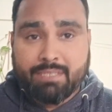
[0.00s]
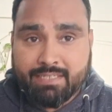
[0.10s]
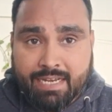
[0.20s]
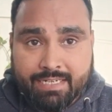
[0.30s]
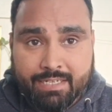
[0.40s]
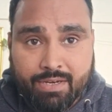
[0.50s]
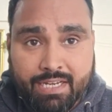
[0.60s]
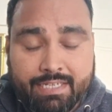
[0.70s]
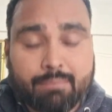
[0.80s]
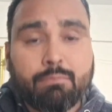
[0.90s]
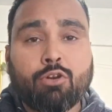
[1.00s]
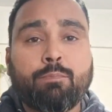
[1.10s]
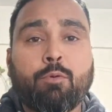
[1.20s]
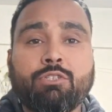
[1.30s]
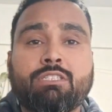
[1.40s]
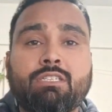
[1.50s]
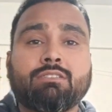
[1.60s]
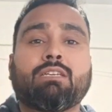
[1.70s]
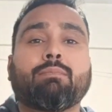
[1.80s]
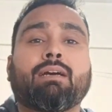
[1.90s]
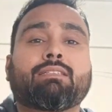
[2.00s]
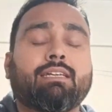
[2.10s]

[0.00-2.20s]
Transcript: भी रहने वाला है नंबर ऑफ पोजीशंस की बात